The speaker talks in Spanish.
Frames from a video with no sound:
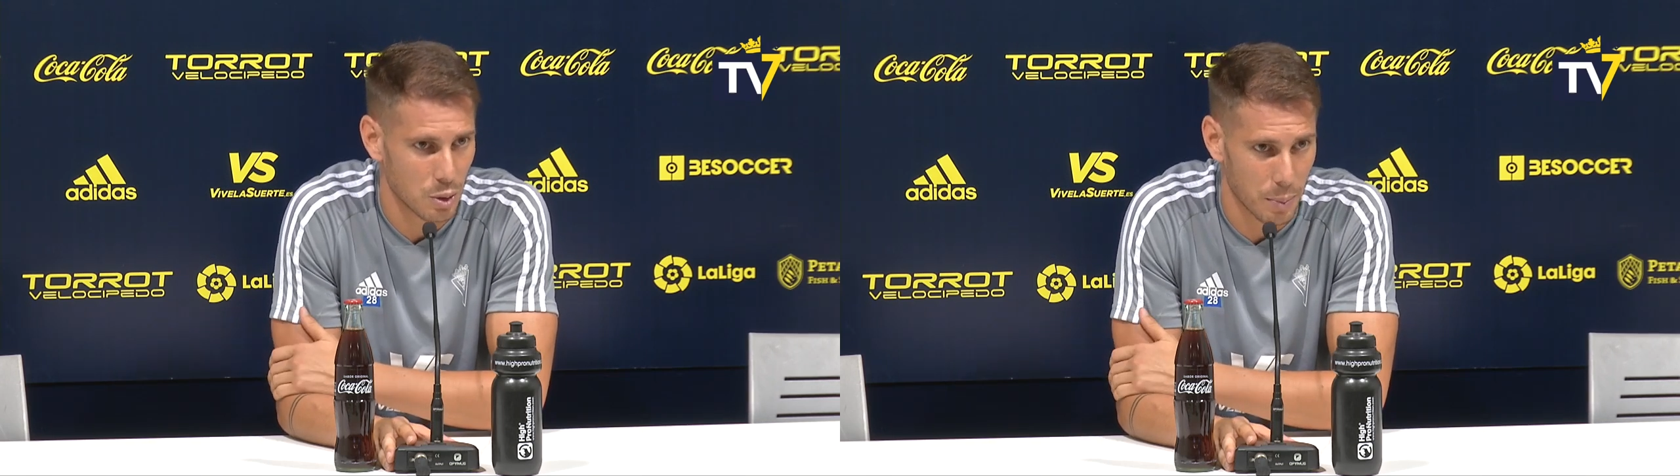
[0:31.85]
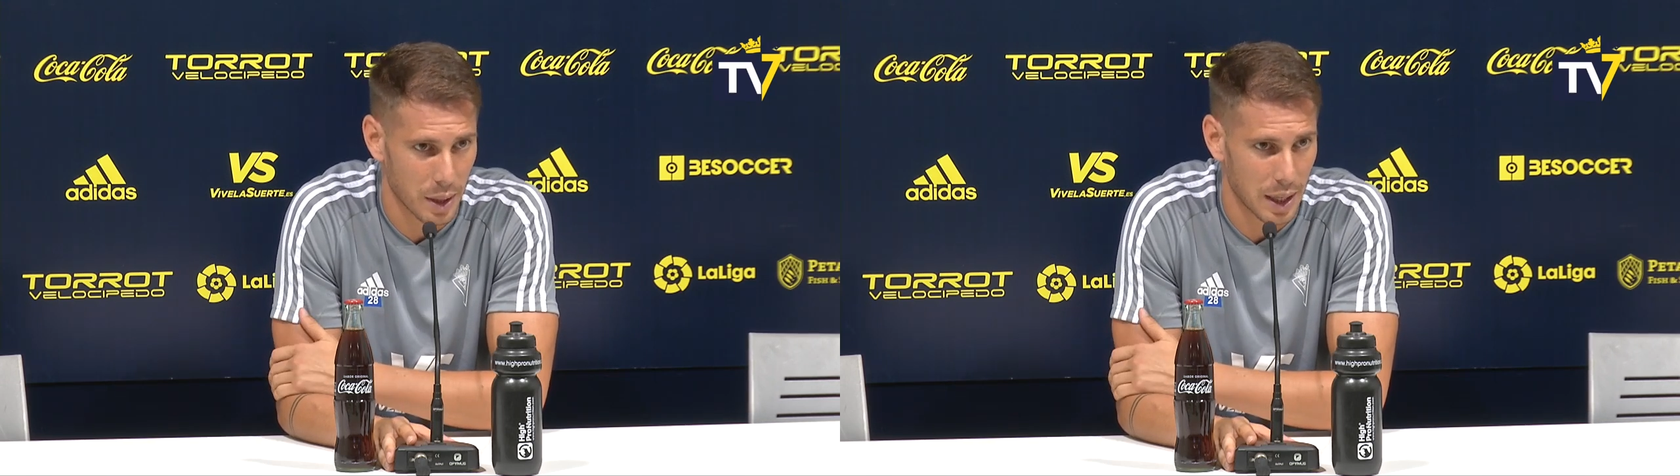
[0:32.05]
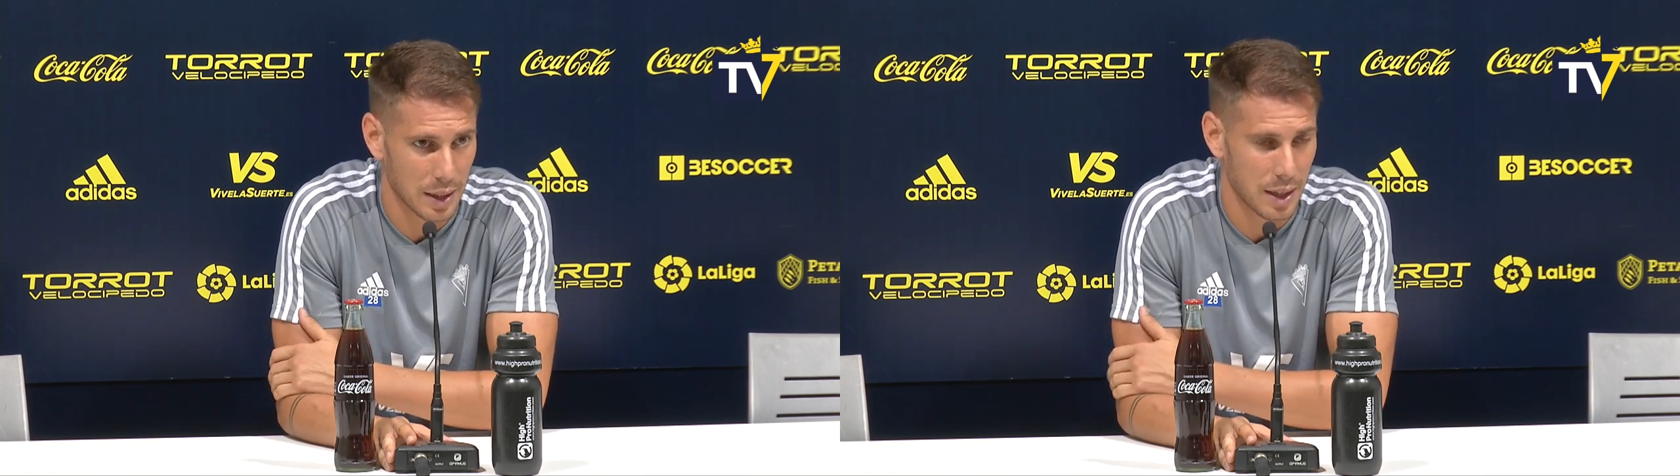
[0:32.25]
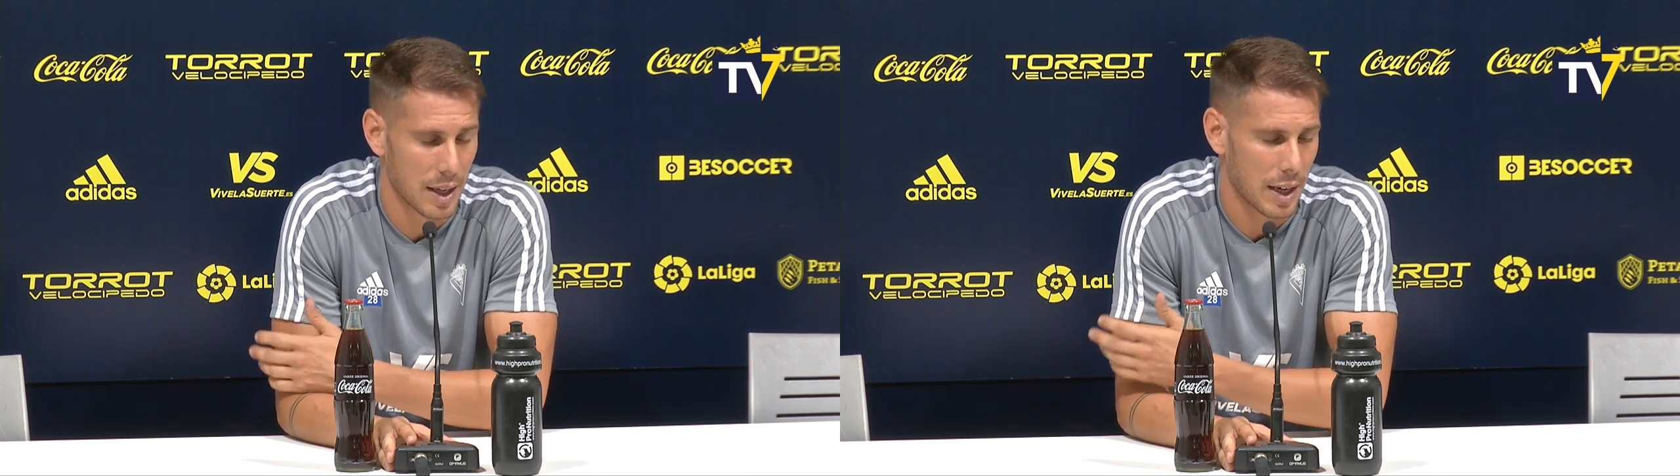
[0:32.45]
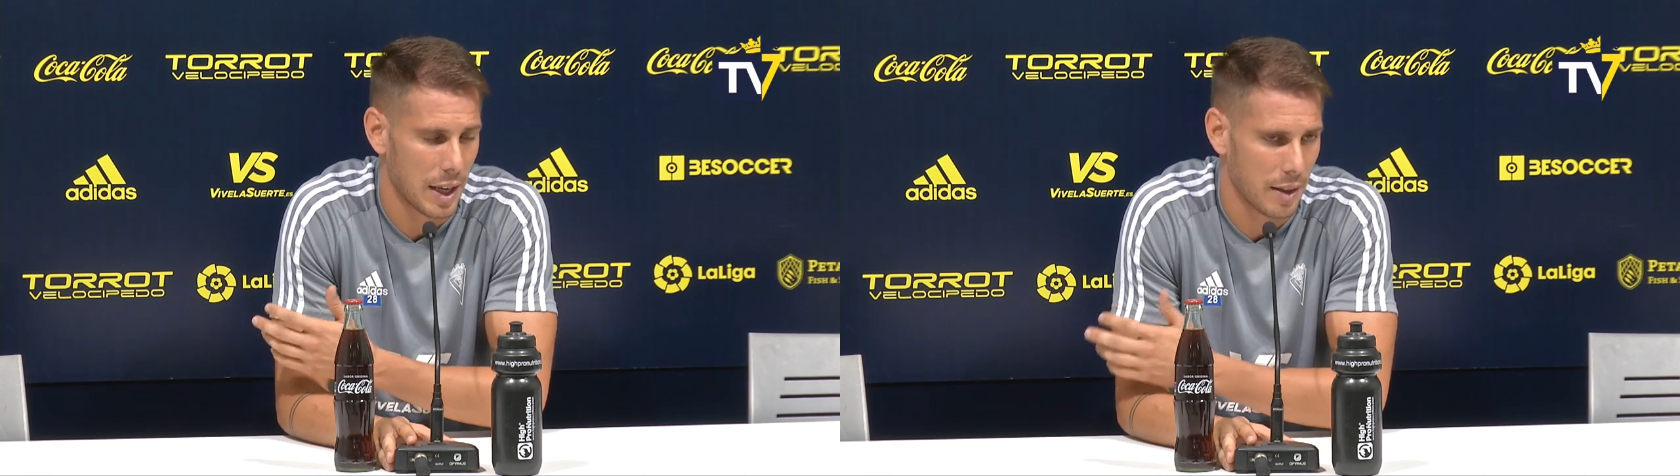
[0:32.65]
un penalti y a
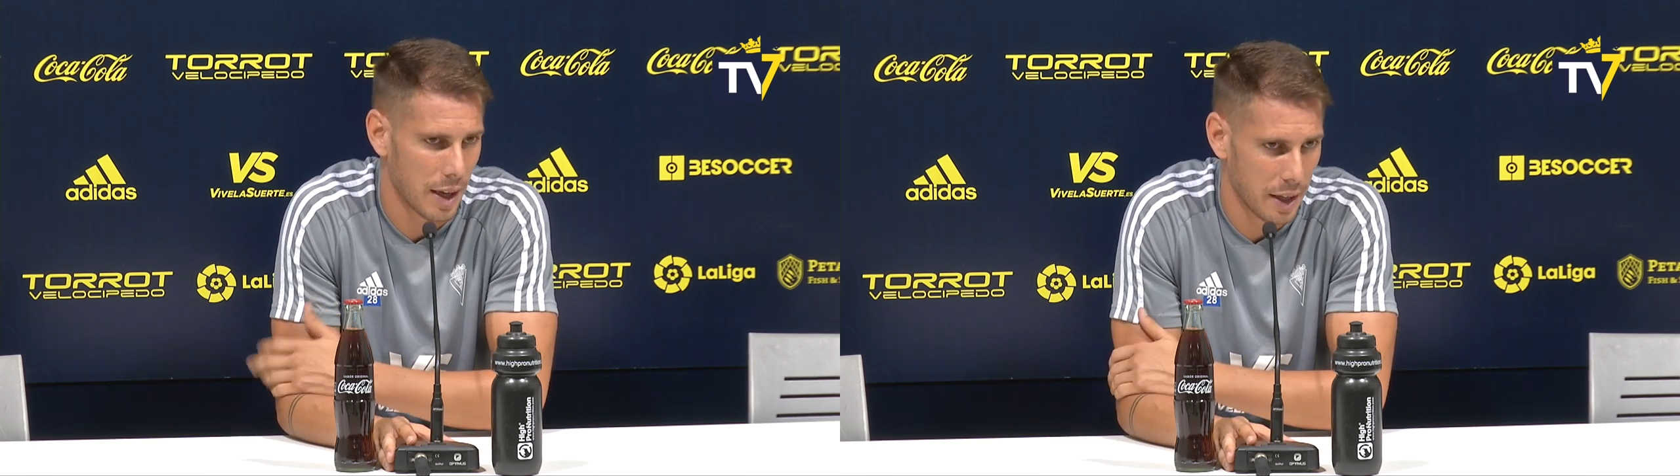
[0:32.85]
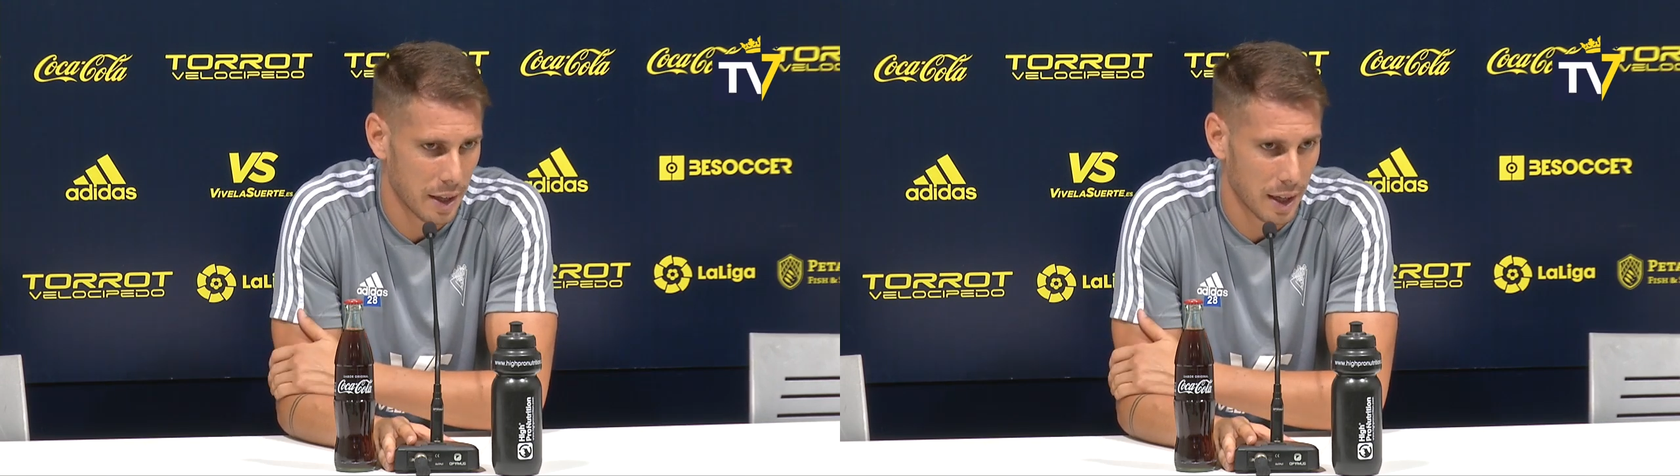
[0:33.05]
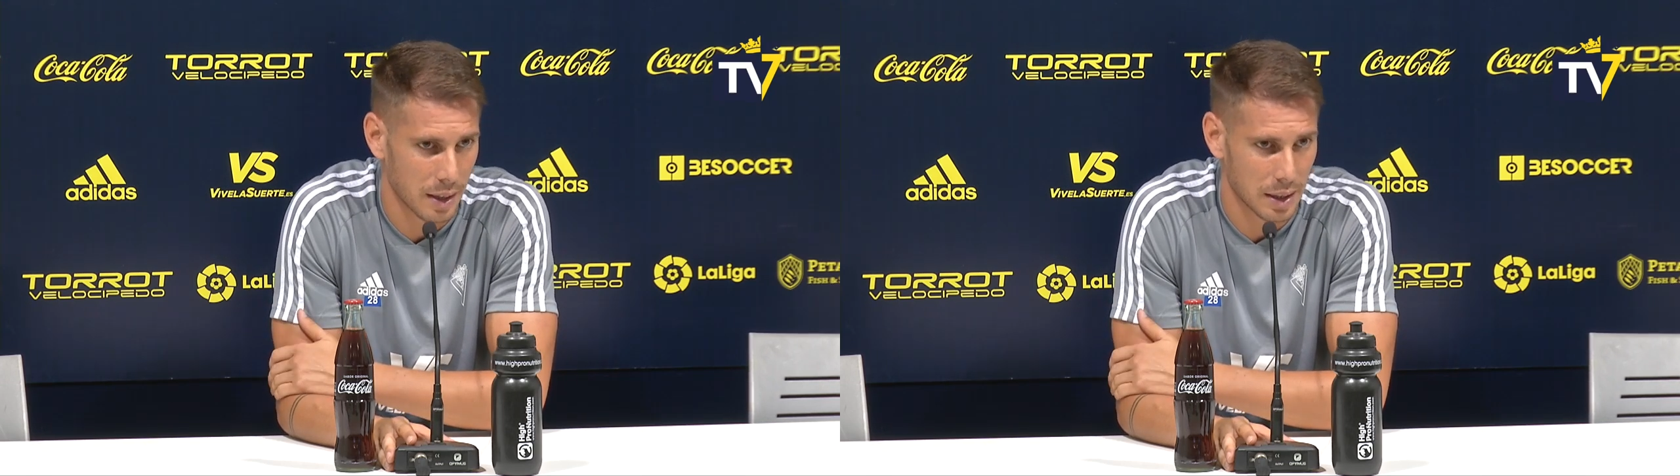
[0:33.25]
raíz de ahí ya